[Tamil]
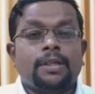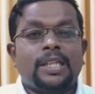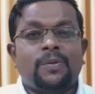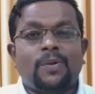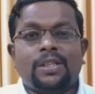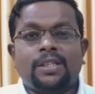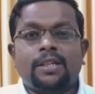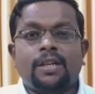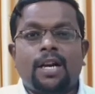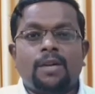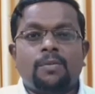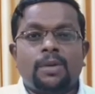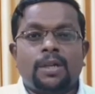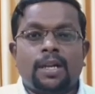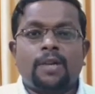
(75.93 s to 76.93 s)
இருபத்தி நாலு
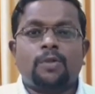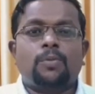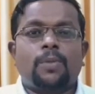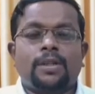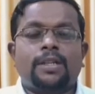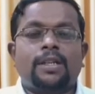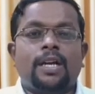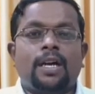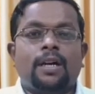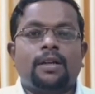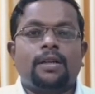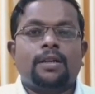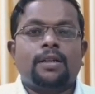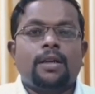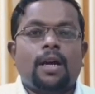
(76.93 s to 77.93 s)
மணி நேரம் பார்த்திங்கன்னா
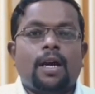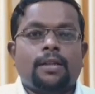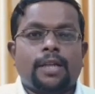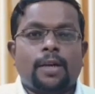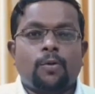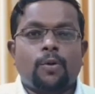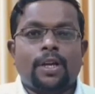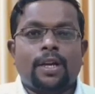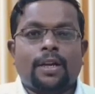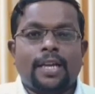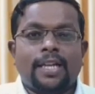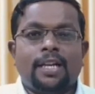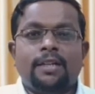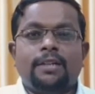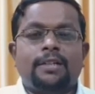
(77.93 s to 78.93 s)
தன்னுடைய
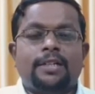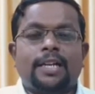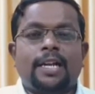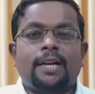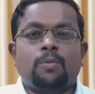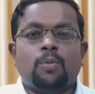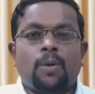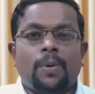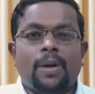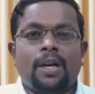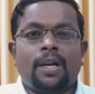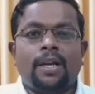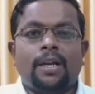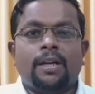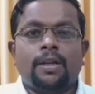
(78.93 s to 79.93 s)
கையில் இருக்கிற
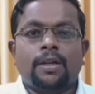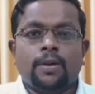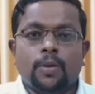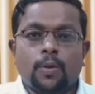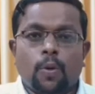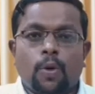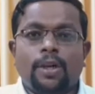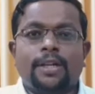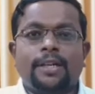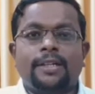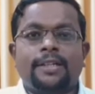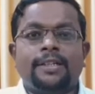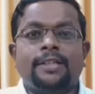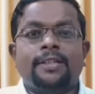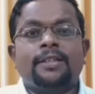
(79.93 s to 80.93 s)
மொபைலை
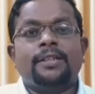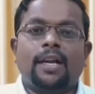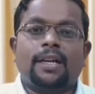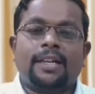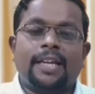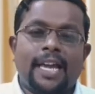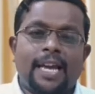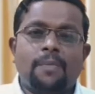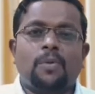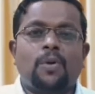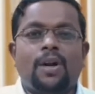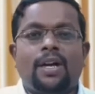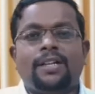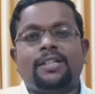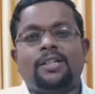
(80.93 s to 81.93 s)
நோண்டிக்கிட்டு கேம்
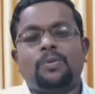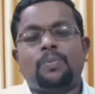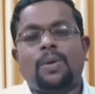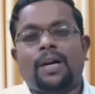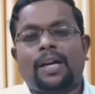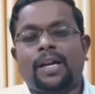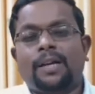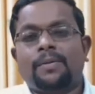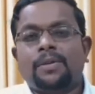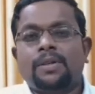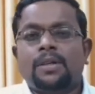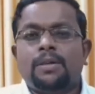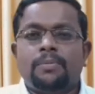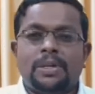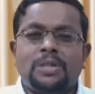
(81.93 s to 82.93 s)
விளையாடிட்டு இருப்பாங்க
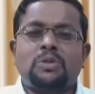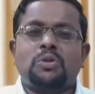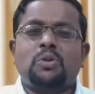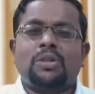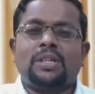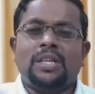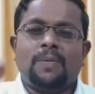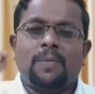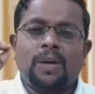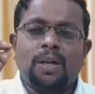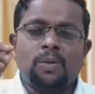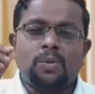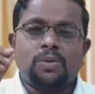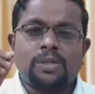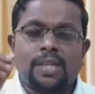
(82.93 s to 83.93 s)
பெற்றோர்
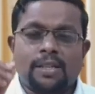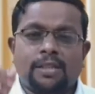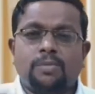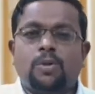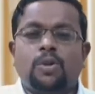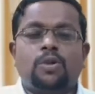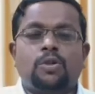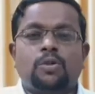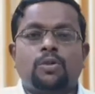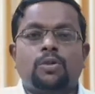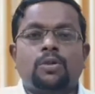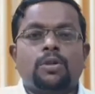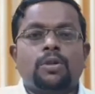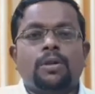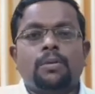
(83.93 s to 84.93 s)
எவ்வளவு சத்தம் போட்டும்
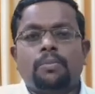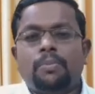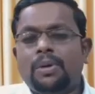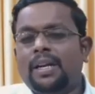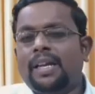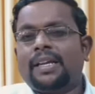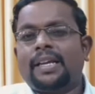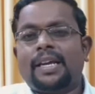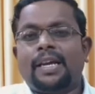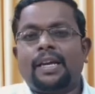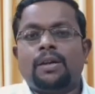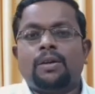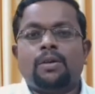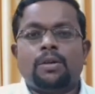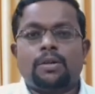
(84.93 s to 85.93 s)
பிள்ளைங்க
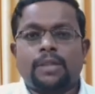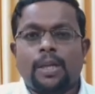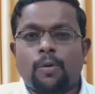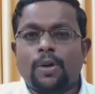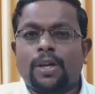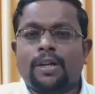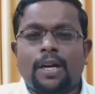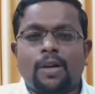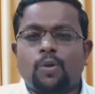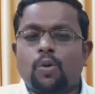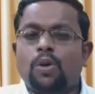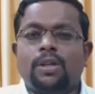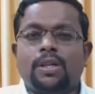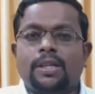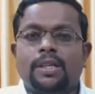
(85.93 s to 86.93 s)
தன்னுடைய
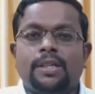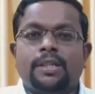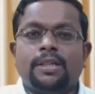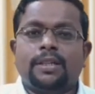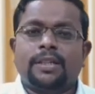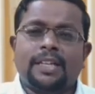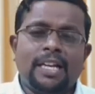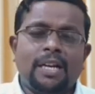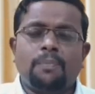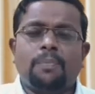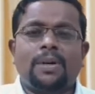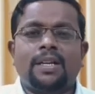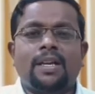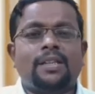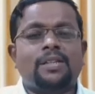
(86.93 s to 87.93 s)
கண்ட்ரோலுக்கு
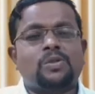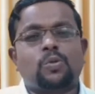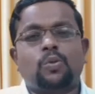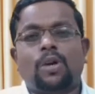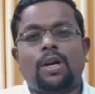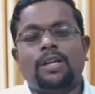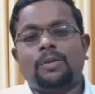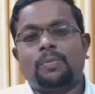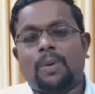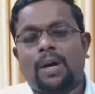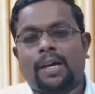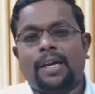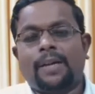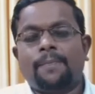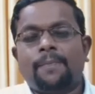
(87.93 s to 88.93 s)
கீழ்ப்படியாத சூழ்நிலை
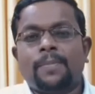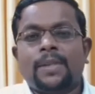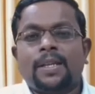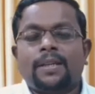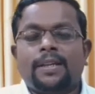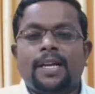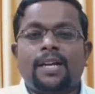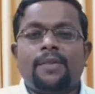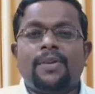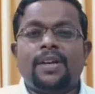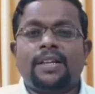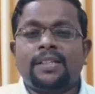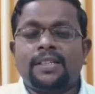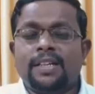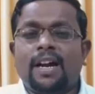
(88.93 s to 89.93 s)
இருப்பாங்க எனவே
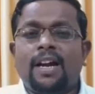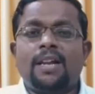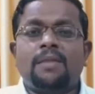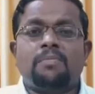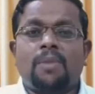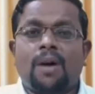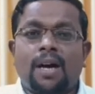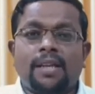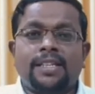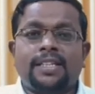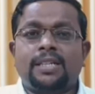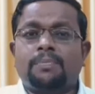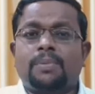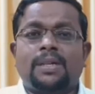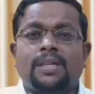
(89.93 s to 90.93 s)
இதனால்
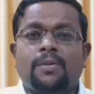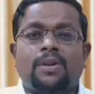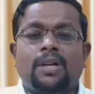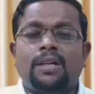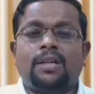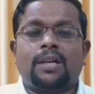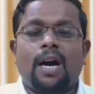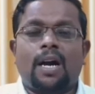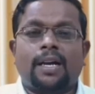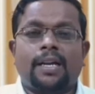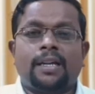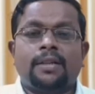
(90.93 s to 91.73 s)
பாதிக்கப்பட்டவர்களுக்காக